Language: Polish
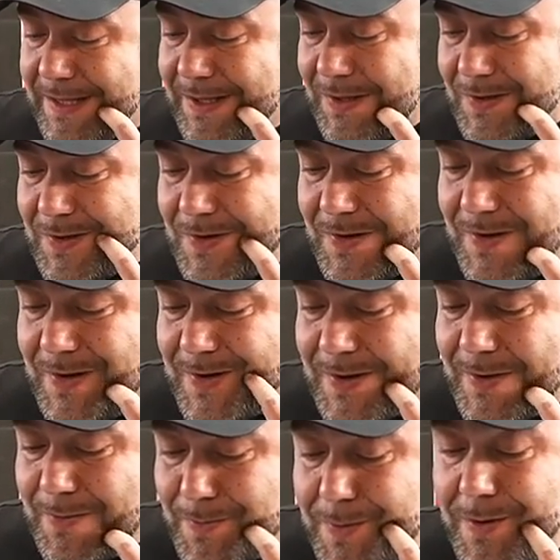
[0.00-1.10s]
Tu
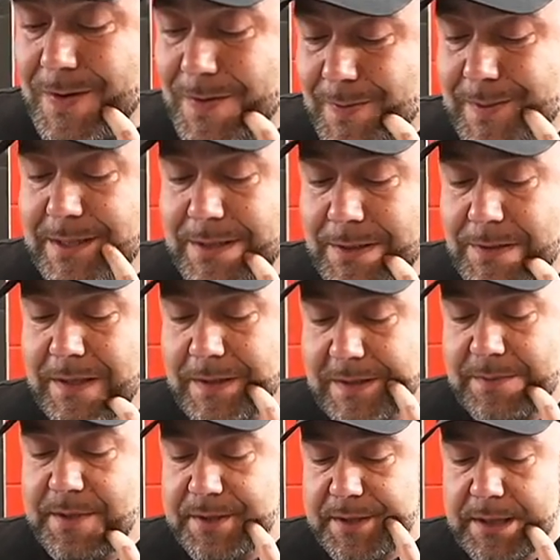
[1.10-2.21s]
mogą być duże
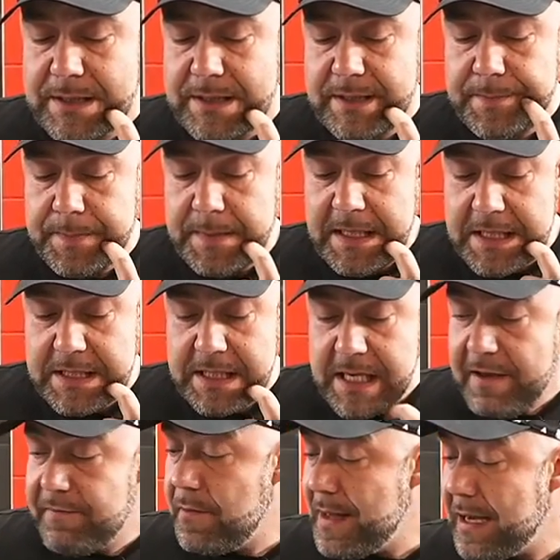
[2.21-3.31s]
rozbieżności. Jeszcze
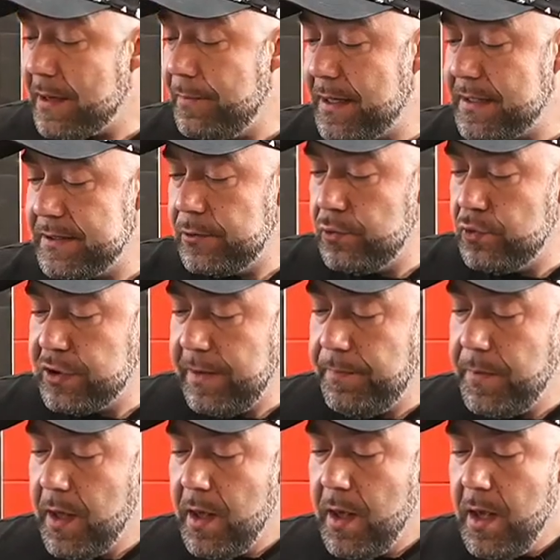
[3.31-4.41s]
nie wiem, jak bardzo duże,
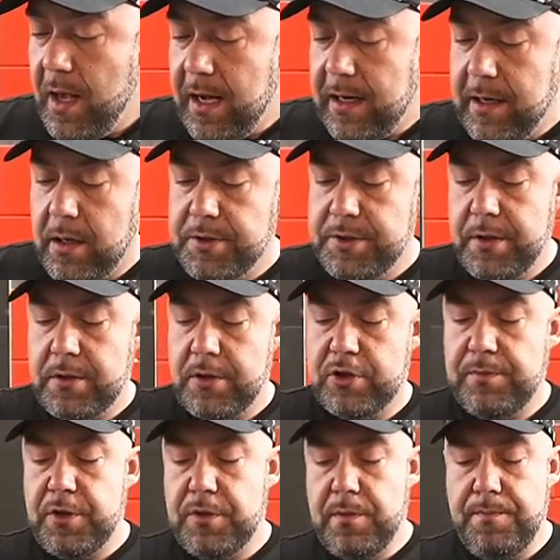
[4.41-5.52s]
ale chodzi o to,
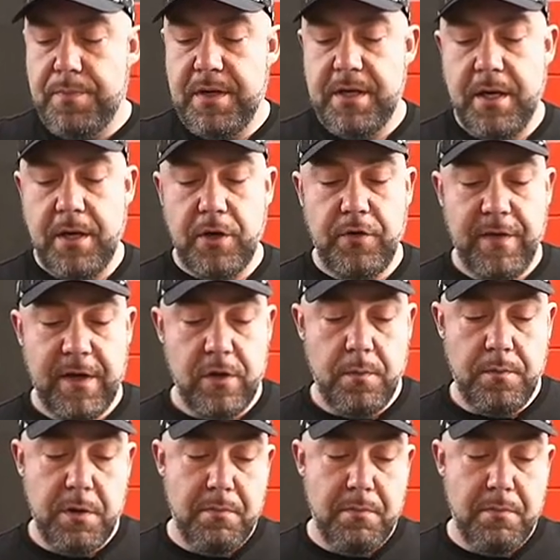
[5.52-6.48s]
żebyśmy byli świadomi.